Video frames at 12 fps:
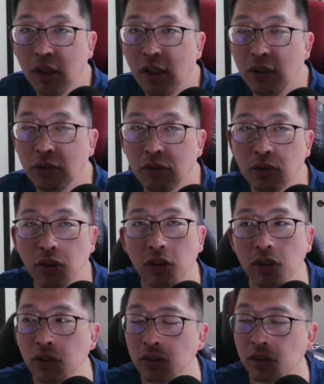呪い
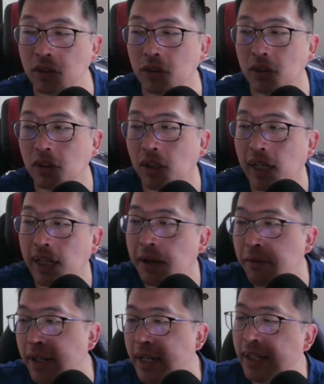の数字を払
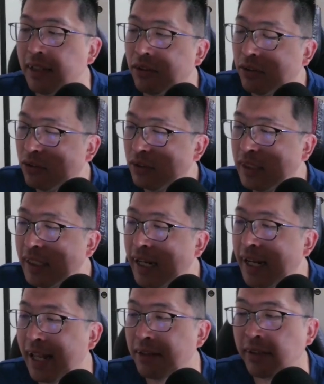わないと、そして
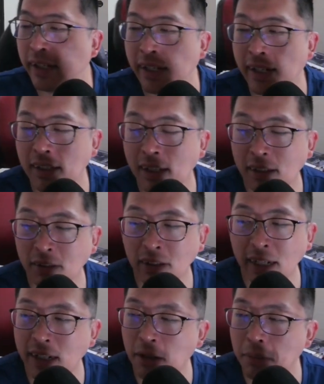
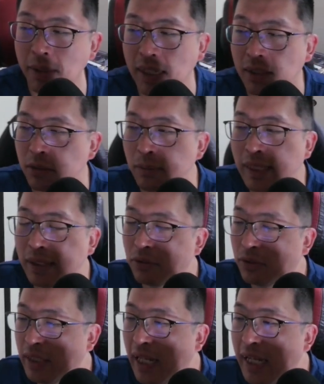777を目指すみたいなこ
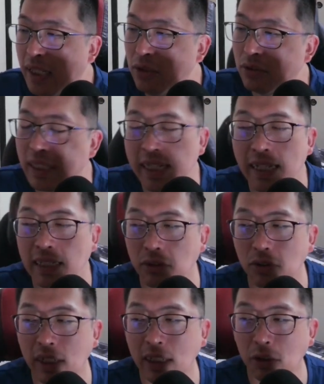とをね、言ってなんか取
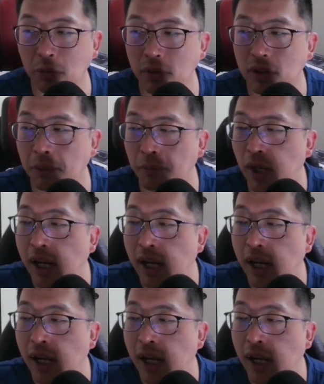ろうかなと思ってたら、もう